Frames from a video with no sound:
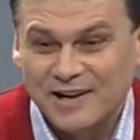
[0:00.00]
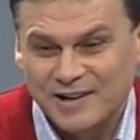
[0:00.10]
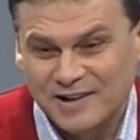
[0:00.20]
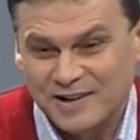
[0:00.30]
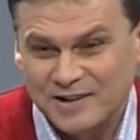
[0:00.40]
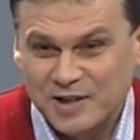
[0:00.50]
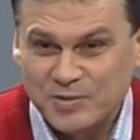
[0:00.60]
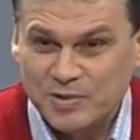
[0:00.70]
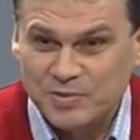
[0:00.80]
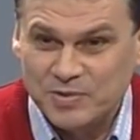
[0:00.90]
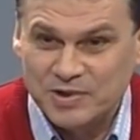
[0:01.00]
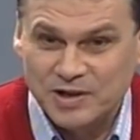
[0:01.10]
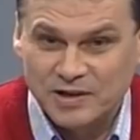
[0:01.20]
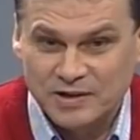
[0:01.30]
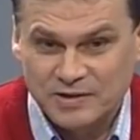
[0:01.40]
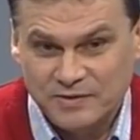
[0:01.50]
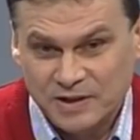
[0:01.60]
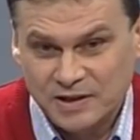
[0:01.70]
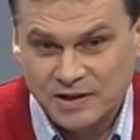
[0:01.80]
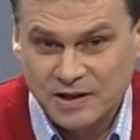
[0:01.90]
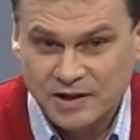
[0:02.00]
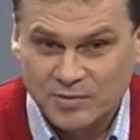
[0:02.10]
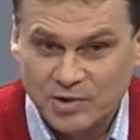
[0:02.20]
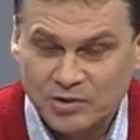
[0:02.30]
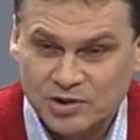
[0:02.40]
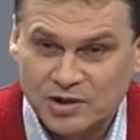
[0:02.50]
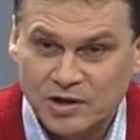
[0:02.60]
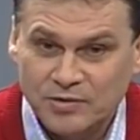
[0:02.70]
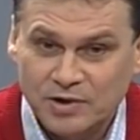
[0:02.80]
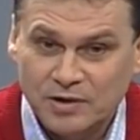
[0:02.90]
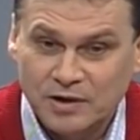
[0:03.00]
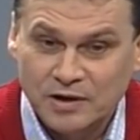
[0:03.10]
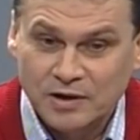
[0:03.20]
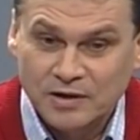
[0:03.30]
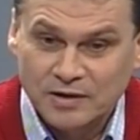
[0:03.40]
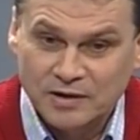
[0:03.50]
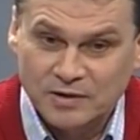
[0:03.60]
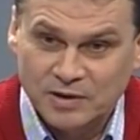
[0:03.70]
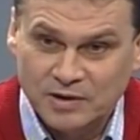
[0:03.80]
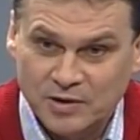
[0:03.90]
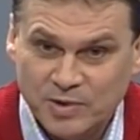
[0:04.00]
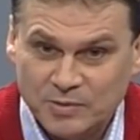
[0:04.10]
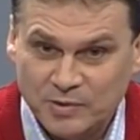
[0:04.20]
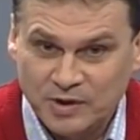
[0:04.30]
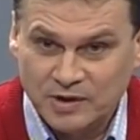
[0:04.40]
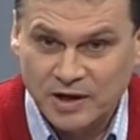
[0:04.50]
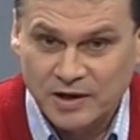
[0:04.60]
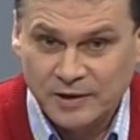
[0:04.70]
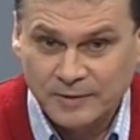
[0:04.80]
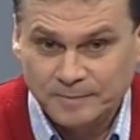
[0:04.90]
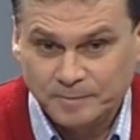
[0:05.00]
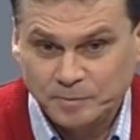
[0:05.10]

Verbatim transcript: э, где мы победили. В этой игре я был очень доволен, и ребят поблагодарил.